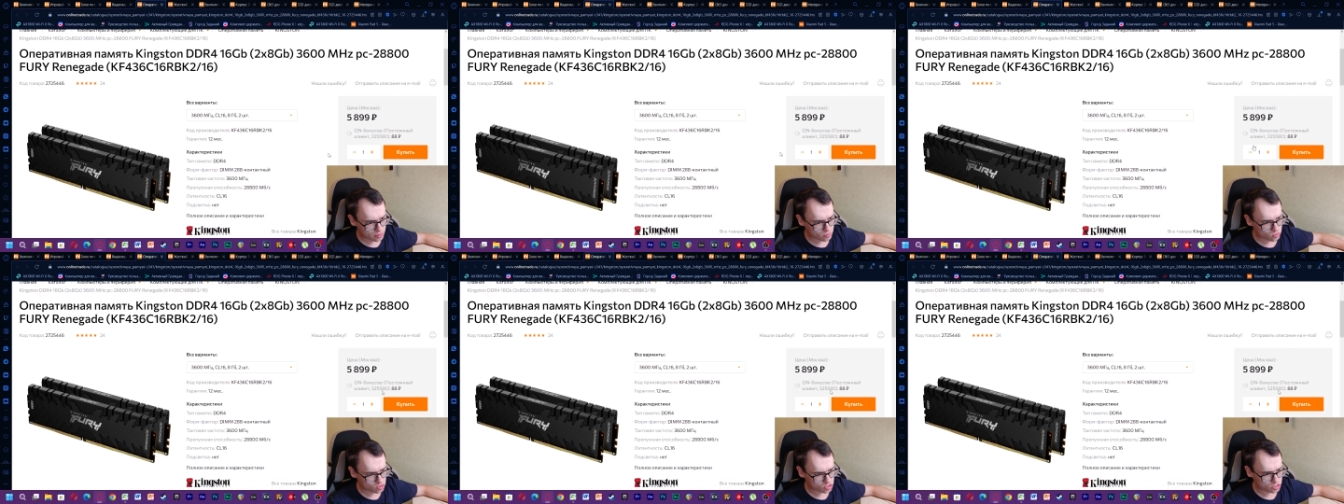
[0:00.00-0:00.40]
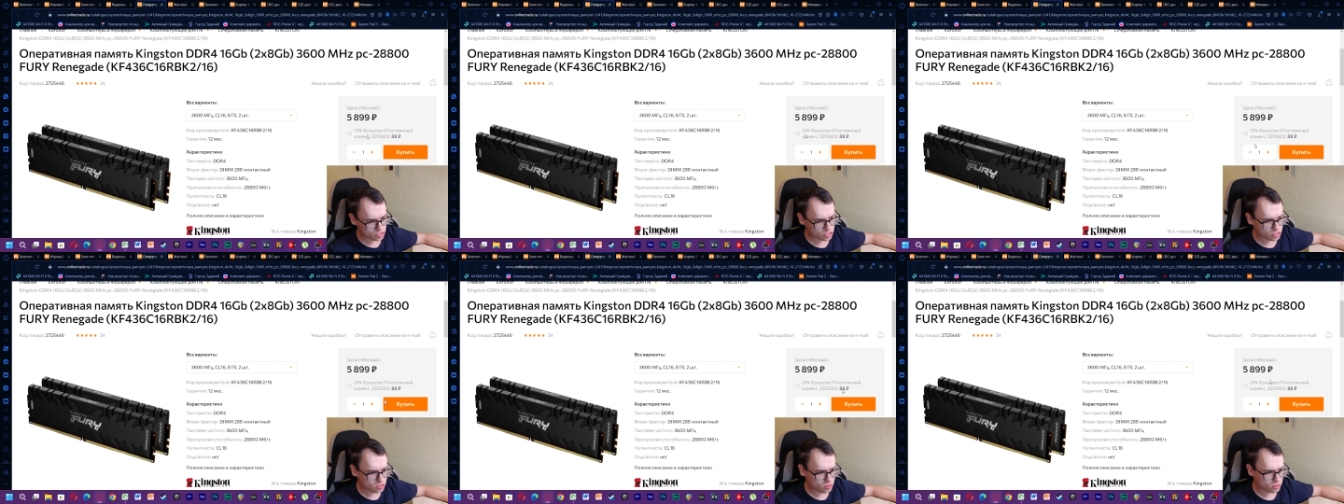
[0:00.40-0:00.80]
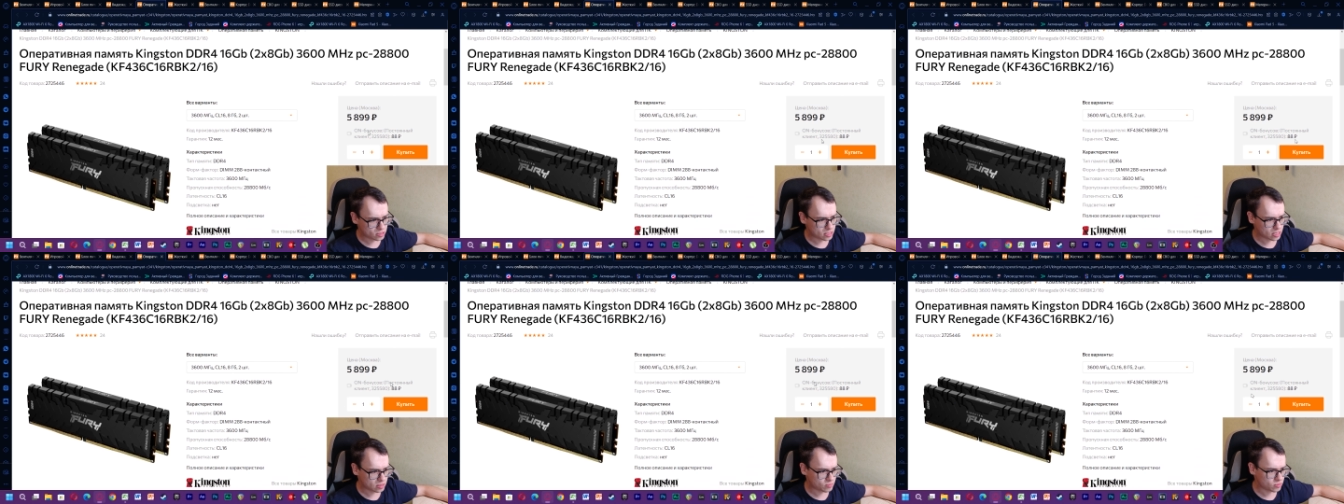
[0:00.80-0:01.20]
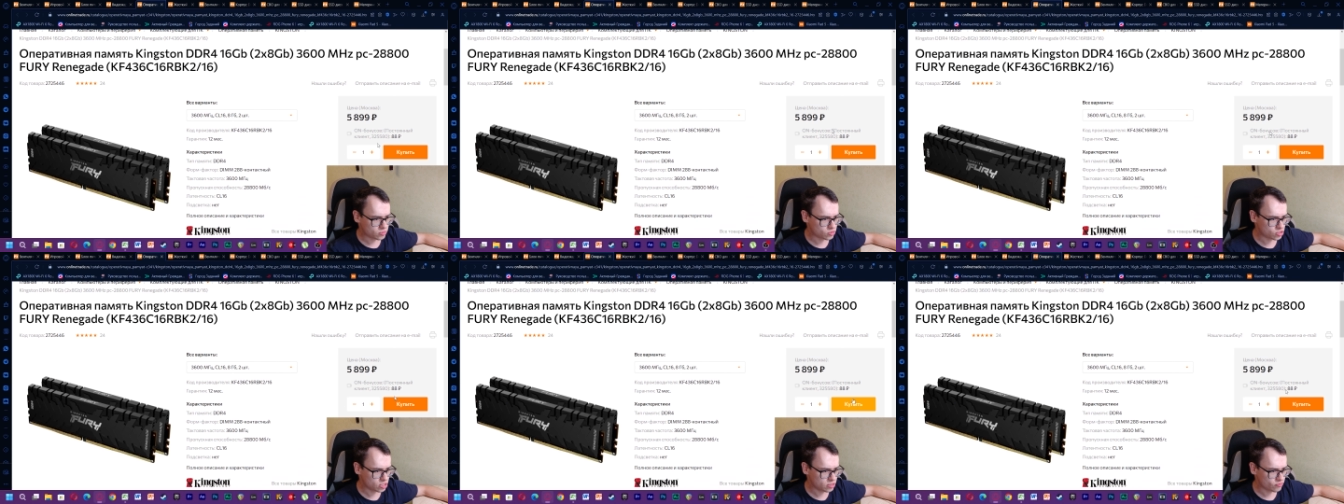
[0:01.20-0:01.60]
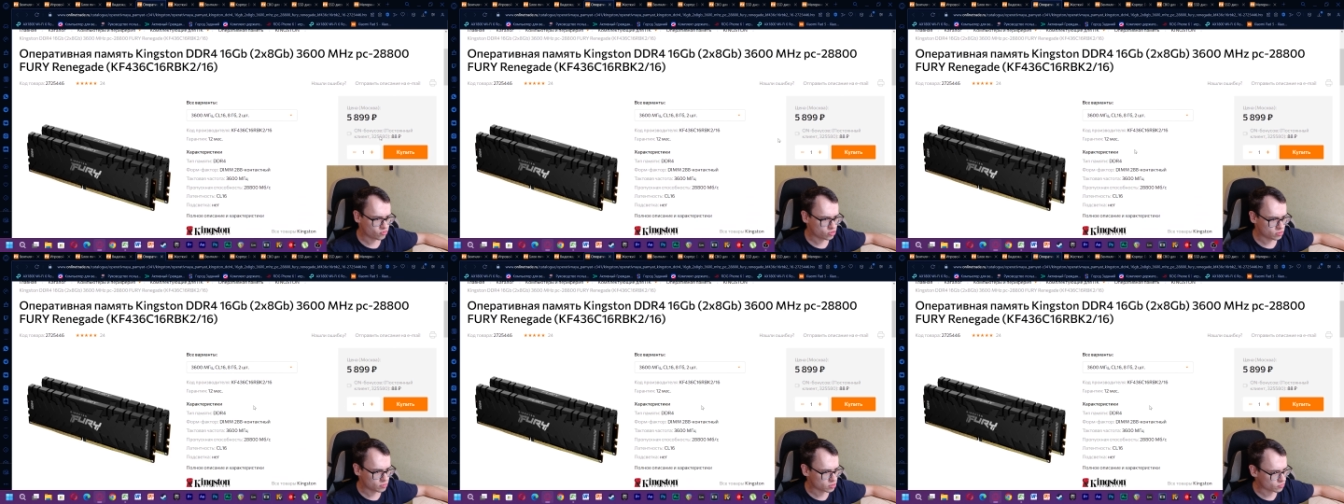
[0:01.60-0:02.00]
можно за нее, кстати, получить
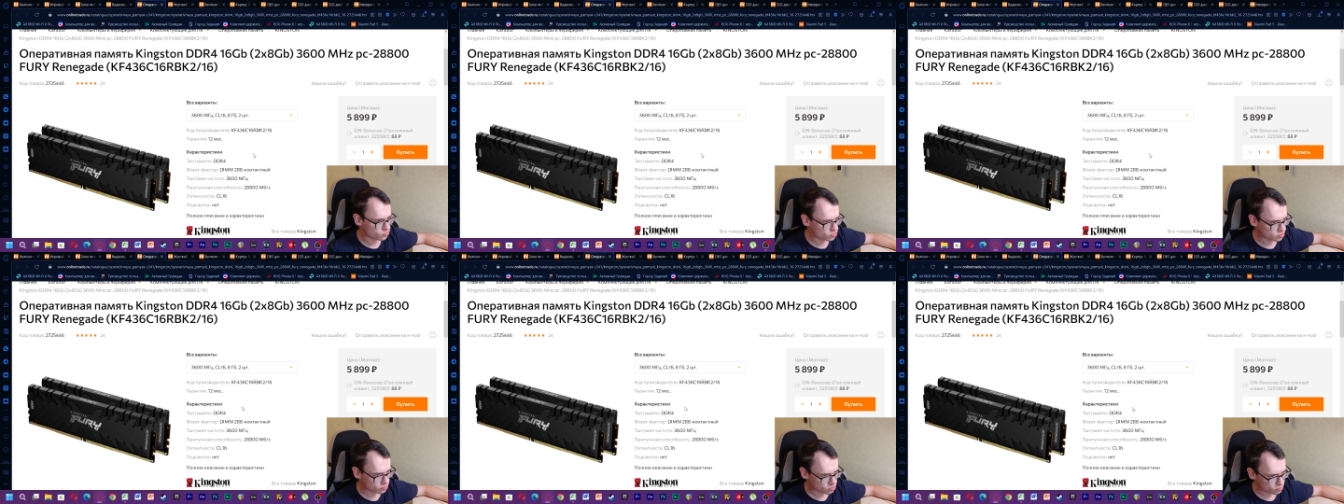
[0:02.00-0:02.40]
88